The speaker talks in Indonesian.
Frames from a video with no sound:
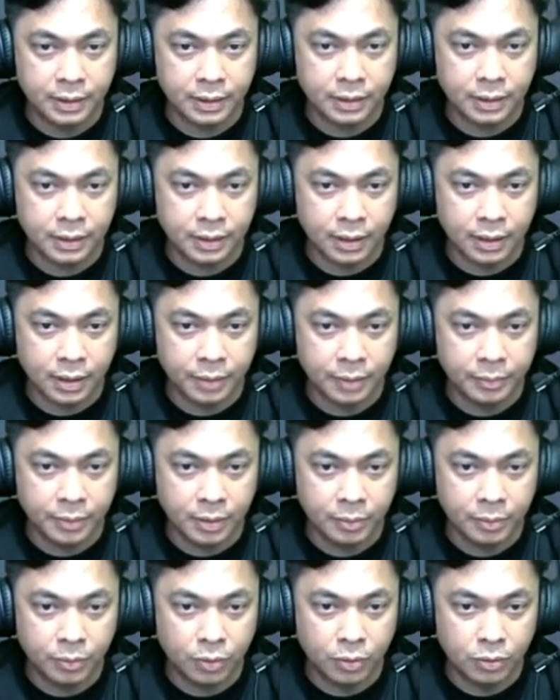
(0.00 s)
Kita ambil
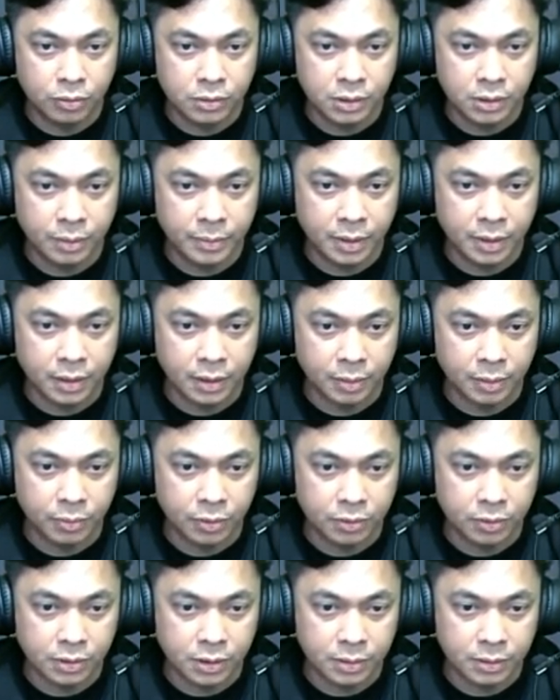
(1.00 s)
bonusnya Mana tadi
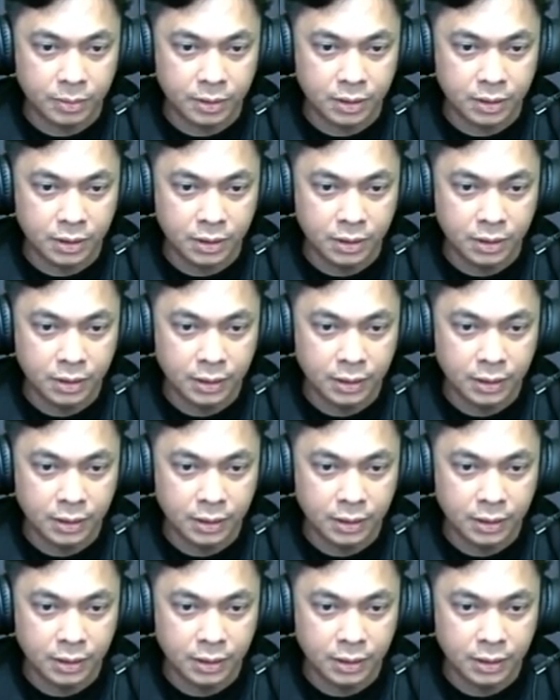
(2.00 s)
bonusnya Seperti sini